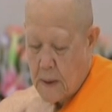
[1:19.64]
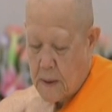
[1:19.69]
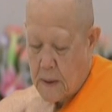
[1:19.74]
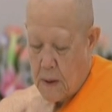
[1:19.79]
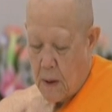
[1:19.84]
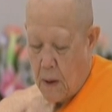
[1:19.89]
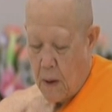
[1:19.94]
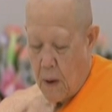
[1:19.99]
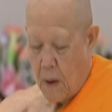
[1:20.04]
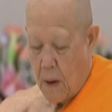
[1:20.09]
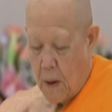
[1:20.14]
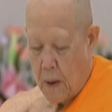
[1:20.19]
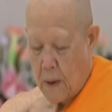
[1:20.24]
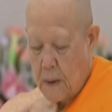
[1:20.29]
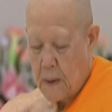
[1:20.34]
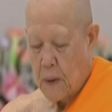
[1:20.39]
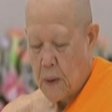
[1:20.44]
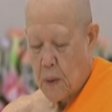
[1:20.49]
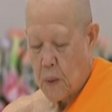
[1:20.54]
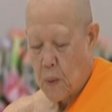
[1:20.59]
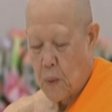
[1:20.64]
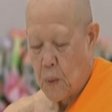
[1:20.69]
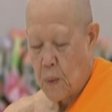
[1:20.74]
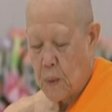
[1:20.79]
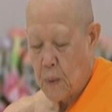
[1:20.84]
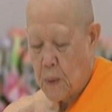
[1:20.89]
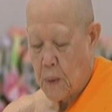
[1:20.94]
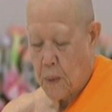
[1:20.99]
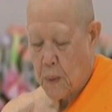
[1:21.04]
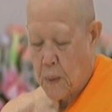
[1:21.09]
สองคุ
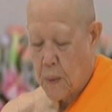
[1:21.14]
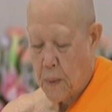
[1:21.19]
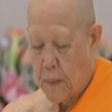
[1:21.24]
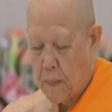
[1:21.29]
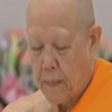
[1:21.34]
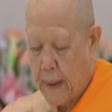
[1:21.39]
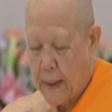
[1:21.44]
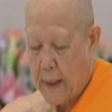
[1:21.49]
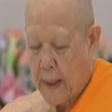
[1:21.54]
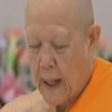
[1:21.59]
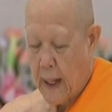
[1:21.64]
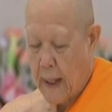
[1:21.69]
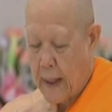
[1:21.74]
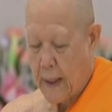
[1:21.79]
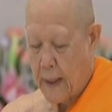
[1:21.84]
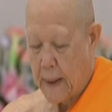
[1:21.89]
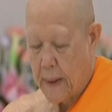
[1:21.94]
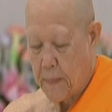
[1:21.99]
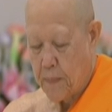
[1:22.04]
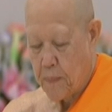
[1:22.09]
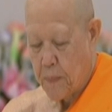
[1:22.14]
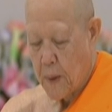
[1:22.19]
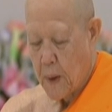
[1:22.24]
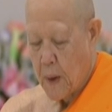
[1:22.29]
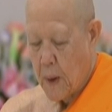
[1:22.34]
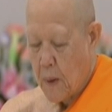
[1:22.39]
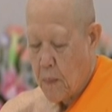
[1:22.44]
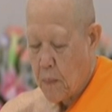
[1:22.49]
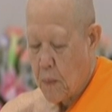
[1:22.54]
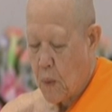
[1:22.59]
ณครูไม่ใหญ่
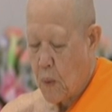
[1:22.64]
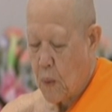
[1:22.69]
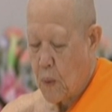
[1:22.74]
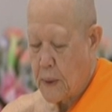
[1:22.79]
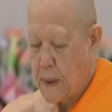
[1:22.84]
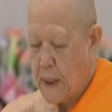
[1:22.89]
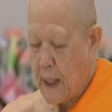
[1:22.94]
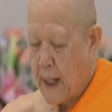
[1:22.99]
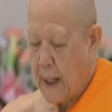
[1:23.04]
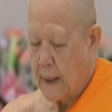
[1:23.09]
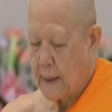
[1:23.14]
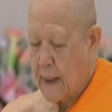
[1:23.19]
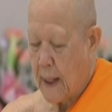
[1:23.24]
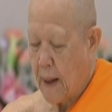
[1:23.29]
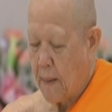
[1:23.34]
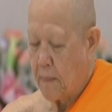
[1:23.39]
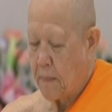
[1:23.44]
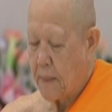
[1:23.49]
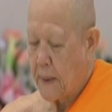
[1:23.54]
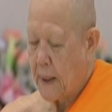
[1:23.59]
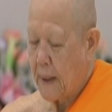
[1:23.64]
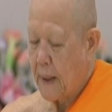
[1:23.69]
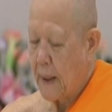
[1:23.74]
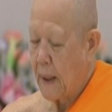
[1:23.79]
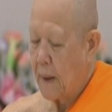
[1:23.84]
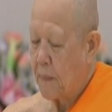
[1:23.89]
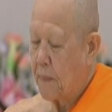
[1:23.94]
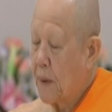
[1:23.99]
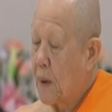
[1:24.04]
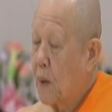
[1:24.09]
บูชาธรรมพระเด
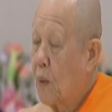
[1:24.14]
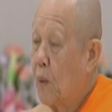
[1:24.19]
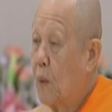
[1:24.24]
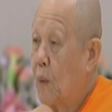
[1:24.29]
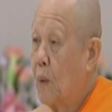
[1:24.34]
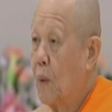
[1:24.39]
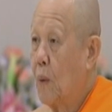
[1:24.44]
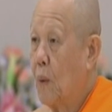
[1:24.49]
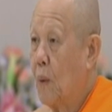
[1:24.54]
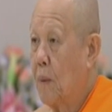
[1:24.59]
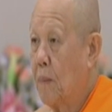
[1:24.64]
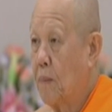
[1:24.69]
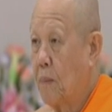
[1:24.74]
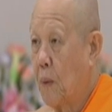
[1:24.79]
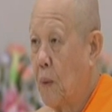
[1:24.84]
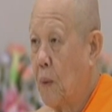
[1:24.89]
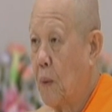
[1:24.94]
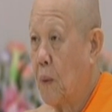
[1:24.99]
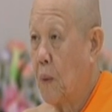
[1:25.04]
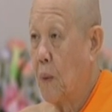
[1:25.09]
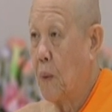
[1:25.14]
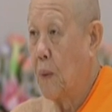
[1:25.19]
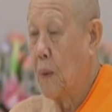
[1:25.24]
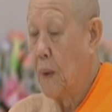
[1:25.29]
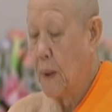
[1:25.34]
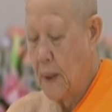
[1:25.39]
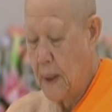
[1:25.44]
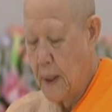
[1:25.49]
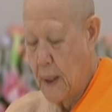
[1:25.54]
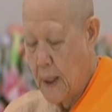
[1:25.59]
ชพระคุณหลวงปู่
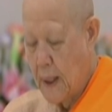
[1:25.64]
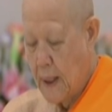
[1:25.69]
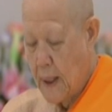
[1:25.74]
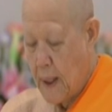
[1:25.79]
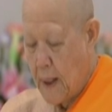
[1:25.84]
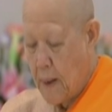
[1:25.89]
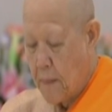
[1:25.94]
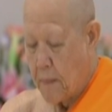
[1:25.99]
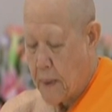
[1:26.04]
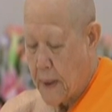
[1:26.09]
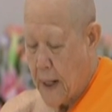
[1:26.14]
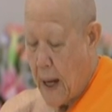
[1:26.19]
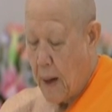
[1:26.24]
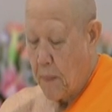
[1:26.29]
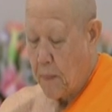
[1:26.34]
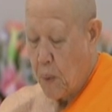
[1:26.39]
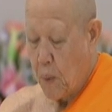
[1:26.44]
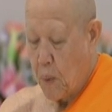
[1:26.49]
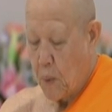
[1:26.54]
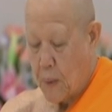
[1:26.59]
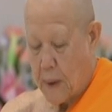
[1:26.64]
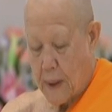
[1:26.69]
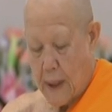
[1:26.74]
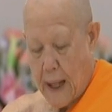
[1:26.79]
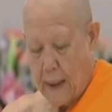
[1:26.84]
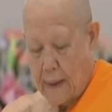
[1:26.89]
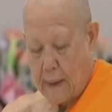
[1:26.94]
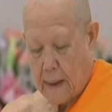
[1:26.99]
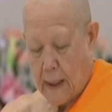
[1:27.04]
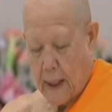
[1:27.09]
พระผู้
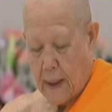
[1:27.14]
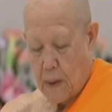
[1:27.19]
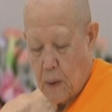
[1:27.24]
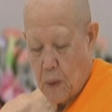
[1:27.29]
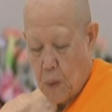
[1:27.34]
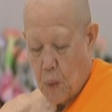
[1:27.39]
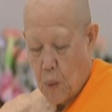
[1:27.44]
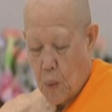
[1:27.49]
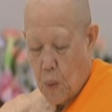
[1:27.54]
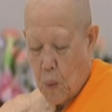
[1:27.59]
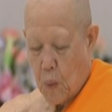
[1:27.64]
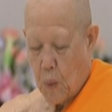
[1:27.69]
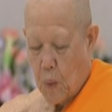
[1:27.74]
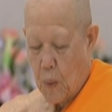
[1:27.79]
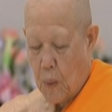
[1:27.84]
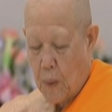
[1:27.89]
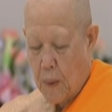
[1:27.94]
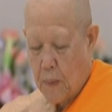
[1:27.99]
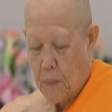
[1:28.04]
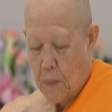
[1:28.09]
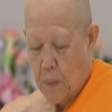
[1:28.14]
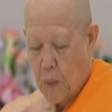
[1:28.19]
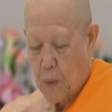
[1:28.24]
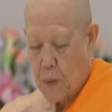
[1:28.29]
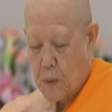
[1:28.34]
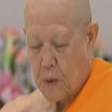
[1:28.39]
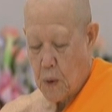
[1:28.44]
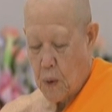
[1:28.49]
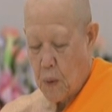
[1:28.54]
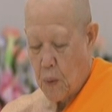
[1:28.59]
รัตตัญยู
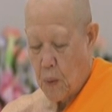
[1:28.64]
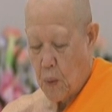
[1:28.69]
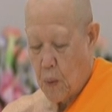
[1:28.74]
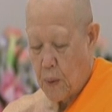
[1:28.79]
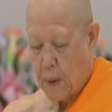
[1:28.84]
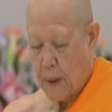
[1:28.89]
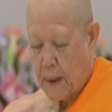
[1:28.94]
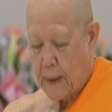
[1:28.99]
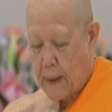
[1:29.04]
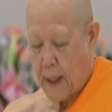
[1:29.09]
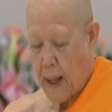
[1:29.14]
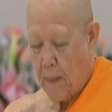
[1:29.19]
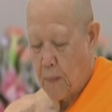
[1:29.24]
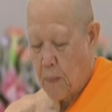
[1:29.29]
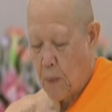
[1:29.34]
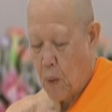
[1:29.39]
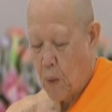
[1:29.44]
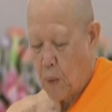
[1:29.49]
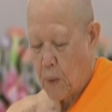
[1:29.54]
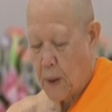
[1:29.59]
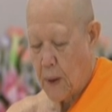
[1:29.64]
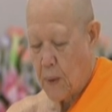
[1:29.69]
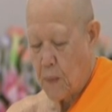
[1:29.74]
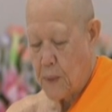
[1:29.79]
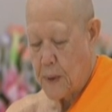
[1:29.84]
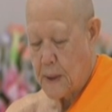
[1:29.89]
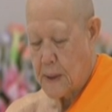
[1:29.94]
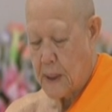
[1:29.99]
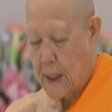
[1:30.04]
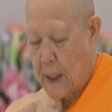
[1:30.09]
ผู้ทรงคุณธรรมคุณ
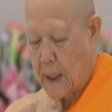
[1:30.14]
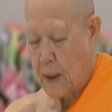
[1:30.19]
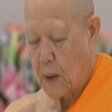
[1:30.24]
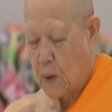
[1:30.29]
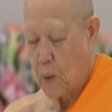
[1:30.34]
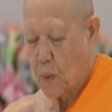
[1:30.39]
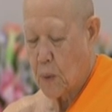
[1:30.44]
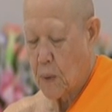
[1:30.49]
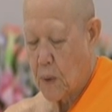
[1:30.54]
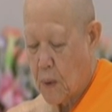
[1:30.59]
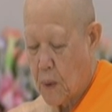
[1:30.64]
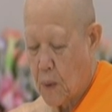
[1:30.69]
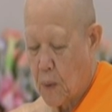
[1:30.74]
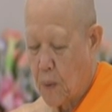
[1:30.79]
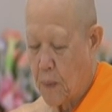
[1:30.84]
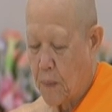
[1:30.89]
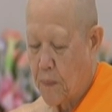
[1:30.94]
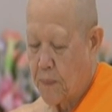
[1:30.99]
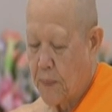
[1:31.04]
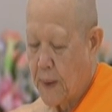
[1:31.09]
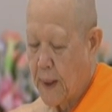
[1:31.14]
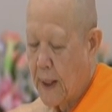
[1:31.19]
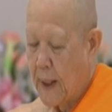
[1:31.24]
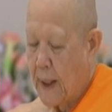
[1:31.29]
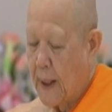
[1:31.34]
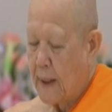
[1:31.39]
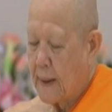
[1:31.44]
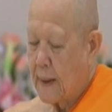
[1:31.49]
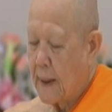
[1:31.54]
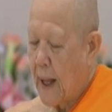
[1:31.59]
วิเศษทุกรูป
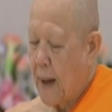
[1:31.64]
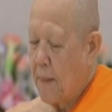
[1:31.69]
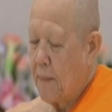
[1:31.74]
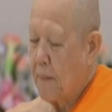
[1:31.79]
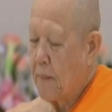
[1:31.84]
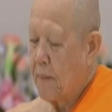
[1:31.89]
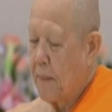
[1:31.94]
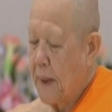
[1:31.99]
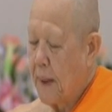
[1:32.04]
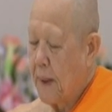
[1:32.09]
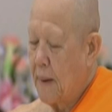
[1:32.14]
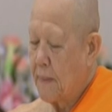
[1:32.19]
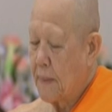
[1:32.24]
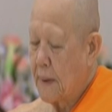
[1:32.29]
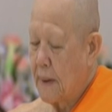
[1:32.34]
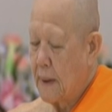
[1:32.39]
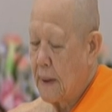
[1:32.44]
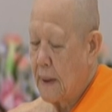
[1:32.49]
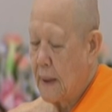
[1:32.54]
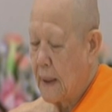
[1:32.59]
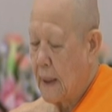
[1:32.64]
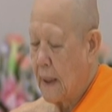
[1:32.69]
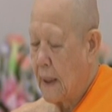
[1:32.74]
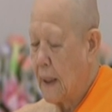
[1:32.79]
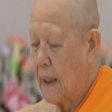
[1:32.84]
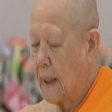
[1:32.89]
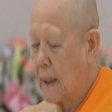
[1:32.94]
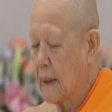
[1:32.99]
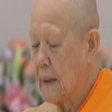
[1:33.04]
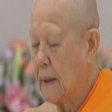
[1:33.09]
ทำเพิ่มขึ้น
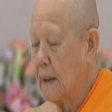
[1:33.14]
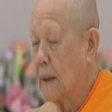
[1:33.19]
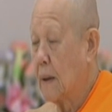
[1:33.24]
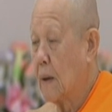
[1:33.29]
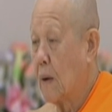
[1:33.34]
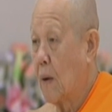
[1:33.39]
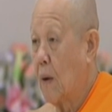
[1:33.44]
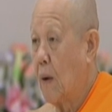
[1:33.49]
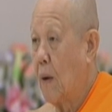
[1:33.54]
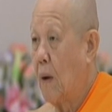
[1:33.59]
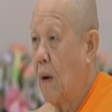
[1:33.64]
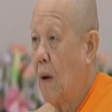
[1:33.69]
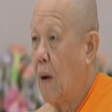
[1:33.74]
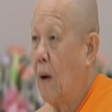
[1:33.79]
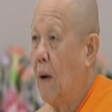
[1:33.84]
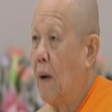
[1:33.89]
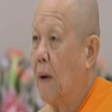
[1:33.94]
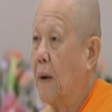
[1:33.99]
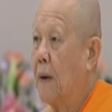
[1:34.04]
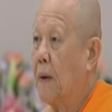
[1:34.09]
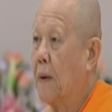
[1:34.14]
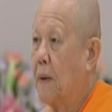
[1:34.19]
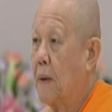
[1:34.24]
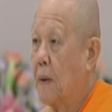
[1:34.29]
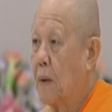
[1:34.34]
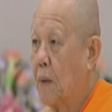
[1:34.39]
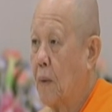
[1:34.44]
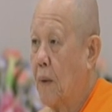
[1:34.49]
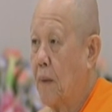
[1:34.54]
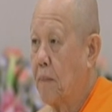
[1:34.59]
อีกหนึ่งกอง
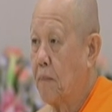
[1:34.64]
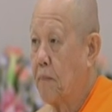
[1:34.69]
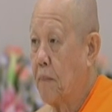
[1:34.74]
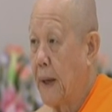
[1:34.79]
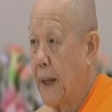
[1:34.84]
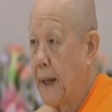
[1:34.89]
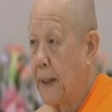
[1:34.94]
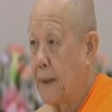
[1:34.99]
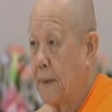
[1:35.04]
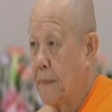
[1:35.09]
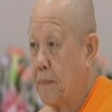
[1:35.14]
รวมเป็น